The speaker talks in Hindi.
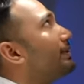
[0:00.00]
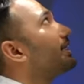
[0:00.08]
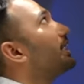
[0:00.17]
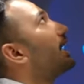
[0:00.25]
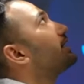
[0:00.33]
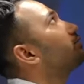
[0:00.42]
बट
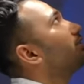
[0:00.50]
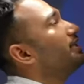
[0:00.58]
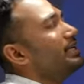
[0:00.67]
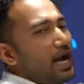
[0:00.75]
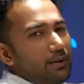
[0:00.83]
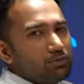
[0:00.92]
ये लाइट जो है ना
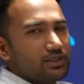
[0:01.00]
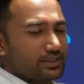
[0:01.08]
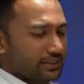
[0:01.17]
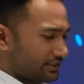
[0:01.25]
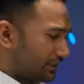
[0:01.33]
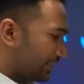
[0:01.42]
यहाँ मुझे
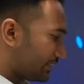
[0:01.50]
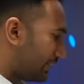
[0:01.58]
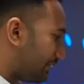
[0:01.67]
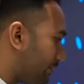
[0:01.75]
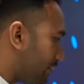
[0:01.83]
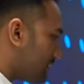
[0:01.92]
इतनी अच्छी लगती
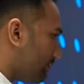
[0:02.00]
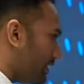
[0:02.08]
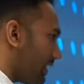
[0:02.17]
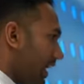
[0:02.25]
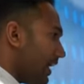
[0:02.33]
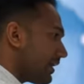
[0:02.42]
नहीं बिकॉज अब मैं
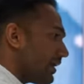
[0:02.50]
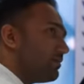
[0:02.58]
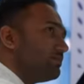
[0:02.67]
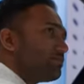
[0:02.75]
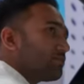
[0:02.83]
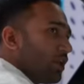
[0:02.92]
यहाँ आ गया
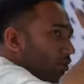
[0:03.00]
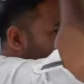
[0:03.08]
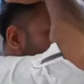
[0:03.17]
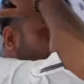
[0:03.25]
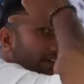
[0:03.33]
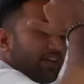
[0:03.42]
तो
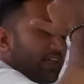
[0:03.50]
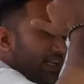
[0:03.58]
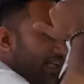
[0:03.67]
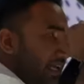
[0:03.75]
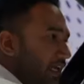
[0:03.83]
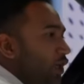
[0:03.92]
ये कवर
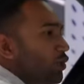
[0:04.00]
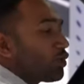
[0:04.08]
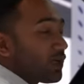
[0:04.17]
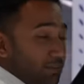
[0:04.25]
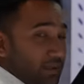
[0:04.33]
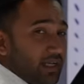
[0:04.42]
करेगी तो
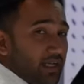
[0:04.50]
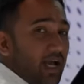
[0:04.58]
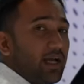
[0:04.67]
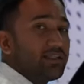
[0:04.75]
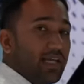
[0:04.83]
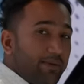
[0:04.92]
कंपनी ने
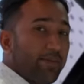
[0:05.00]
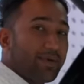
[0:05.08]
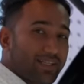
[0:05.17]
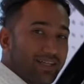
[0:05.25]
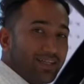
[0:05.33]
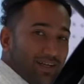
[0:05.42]
कहा ये हमें
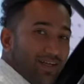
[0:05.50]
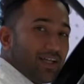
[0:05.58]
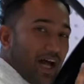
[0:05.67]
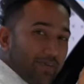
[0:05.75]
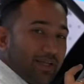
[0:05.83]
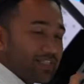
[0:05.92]
पता था
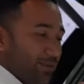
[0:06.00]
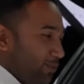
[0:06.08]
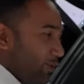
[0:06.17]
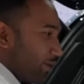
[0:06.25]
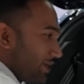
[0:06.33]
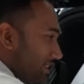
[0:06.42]
अभी ऐसा
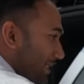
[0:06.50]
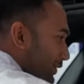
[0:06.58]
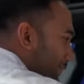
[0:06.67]
बोलोगे इसलिए